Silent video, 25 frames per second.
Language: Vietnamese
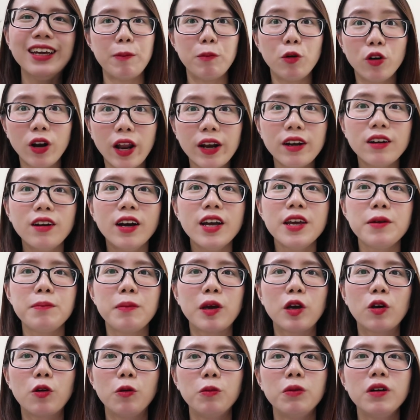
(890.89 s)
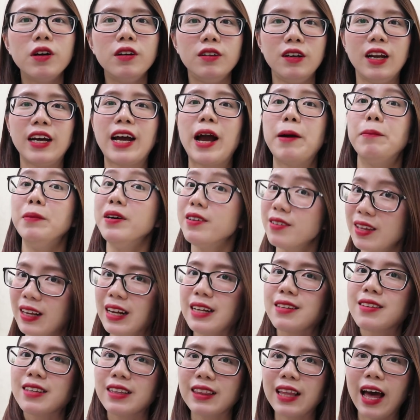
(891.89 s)
Và một lần nữa thì mình cũng gửi lời cảm ơn rất
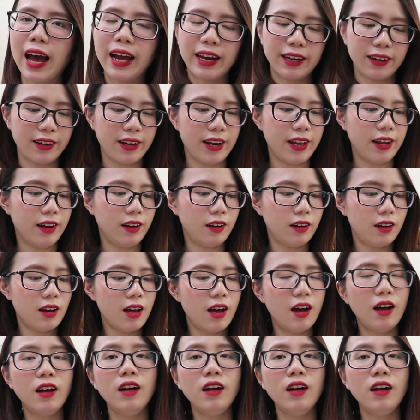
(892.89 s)
là chân thành đến